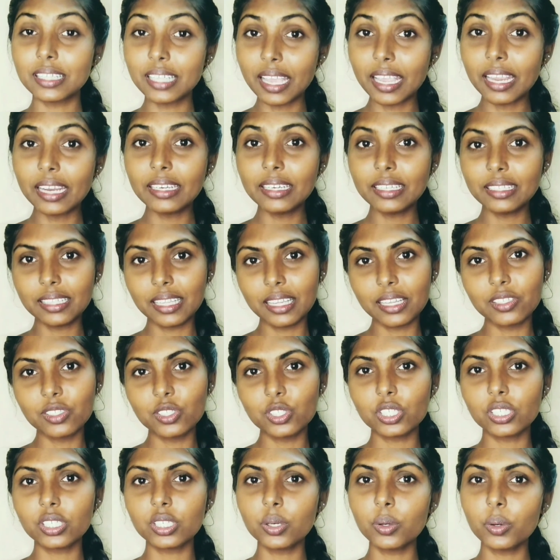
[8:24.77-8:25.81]
கேட்டு
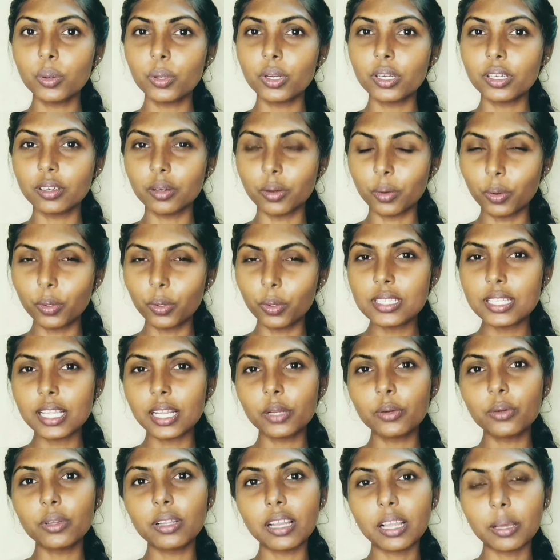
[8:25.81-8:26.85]
தெரிஞ்சுக்கிட்டு ஒரு ஒரு
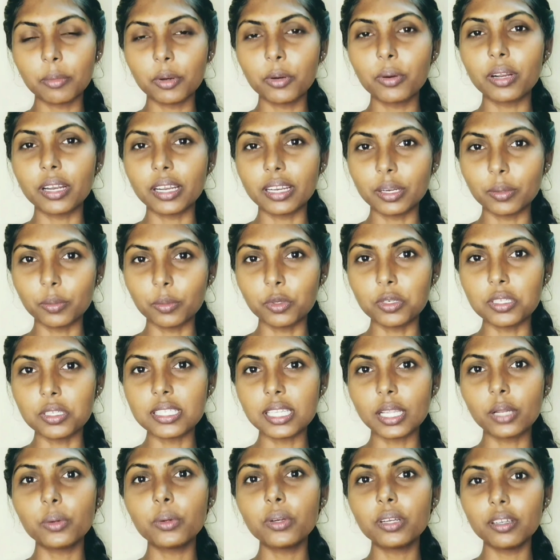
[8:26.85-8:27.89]
சலூன் இல்லாமல் ஒரு ரெண்டு மூணு
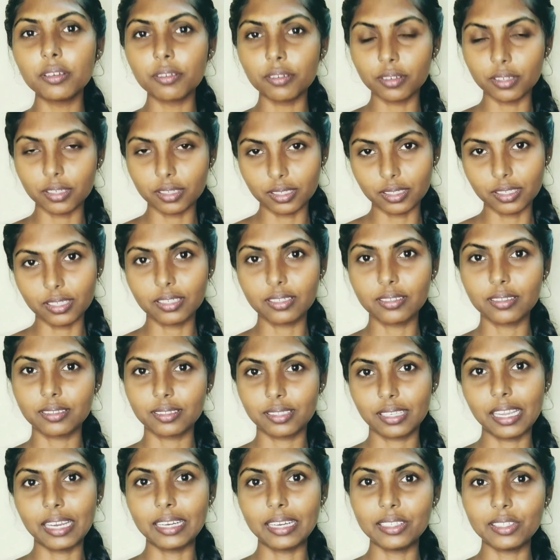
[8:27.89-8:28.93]
சலூன்
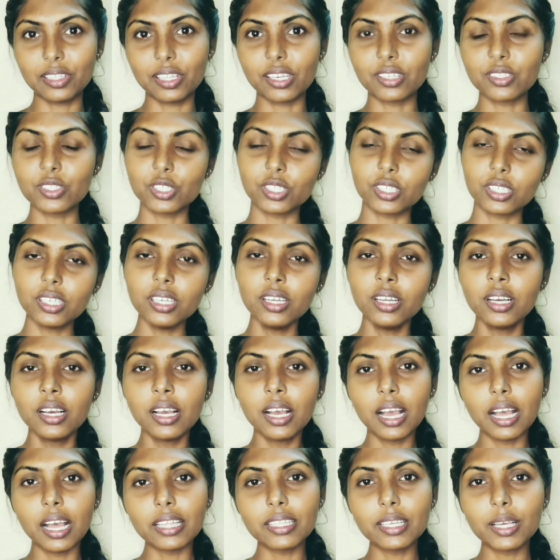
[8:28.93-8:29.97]
கேட்டு தெரிஞ்சுக்கிட்டு
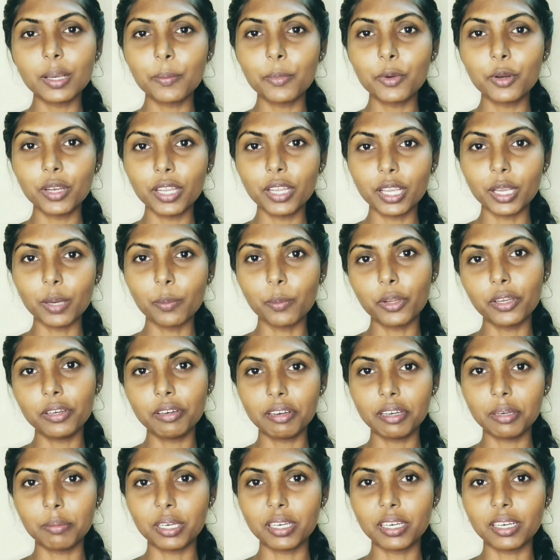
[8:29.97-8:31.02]
அதுக்கப்புறம் நீங்கள் போய்
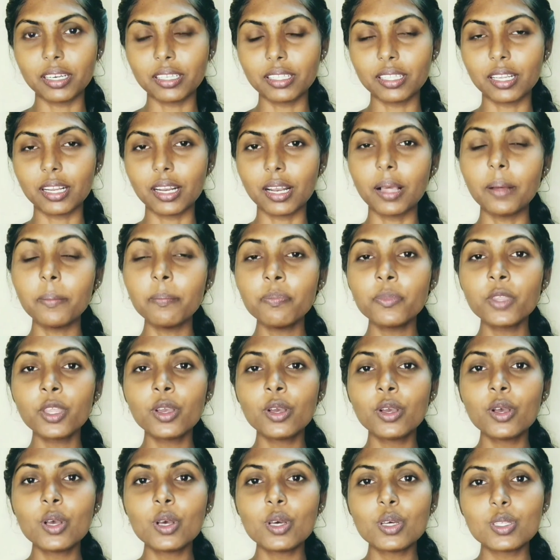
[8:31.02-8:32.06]
ட்ரீட்மெண்ட் எடுத்துக்கலாம்
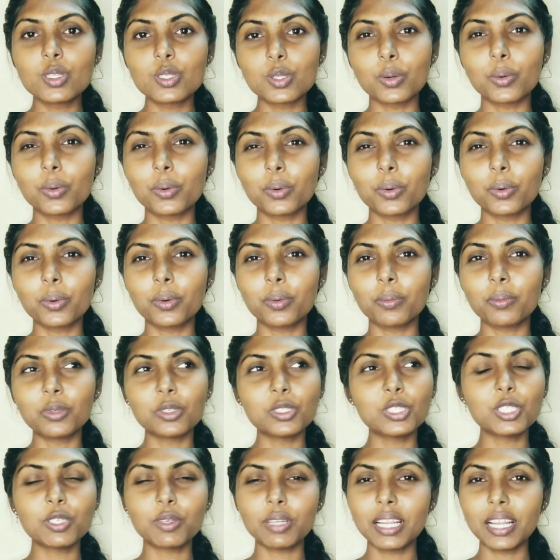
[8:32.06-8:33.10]
ஸோ
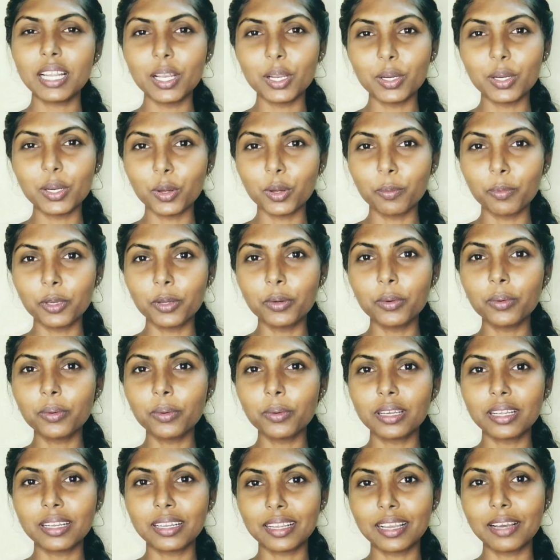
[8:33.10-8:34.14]
முடிஞ்ச வரை எல்லா டாப்பிக்கும்
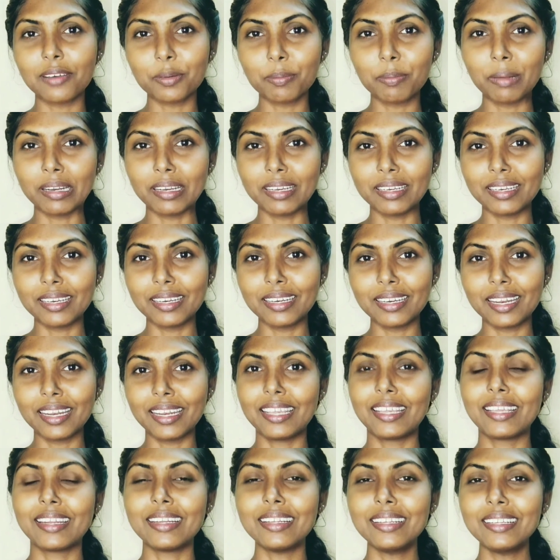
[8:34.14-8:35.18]
கவர் பண்ணிட்டேன்னு
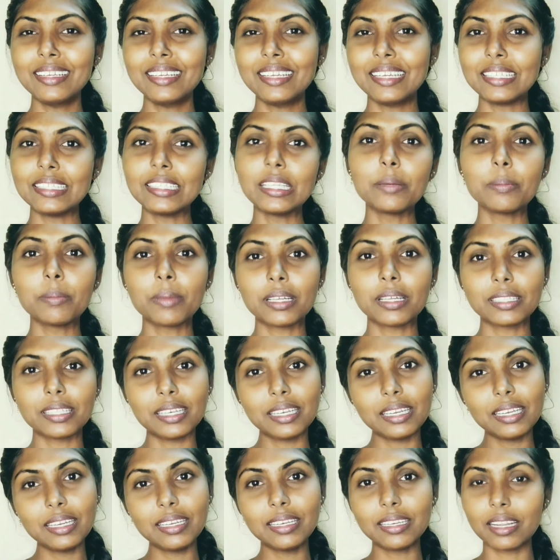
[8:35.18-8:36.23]
நினைக்கிறேன் இதே
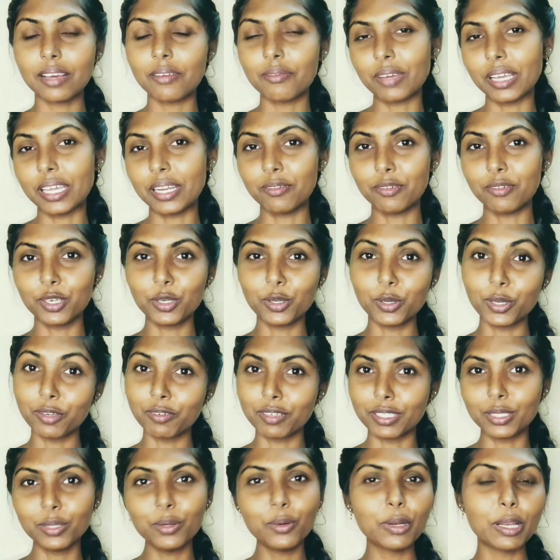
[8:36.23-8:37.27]
மாதிரி நான் வேறு வீடியோவில்
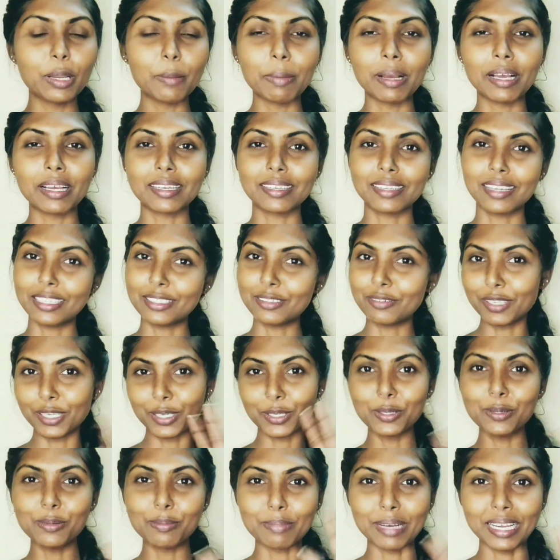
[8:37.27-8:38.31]
வந்து உங்களை பார்க்குறேன் அது
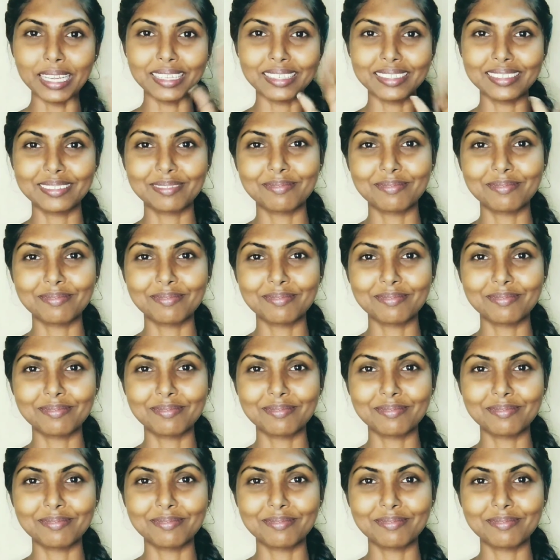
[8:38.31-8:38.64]
வரைக்கும் பாய்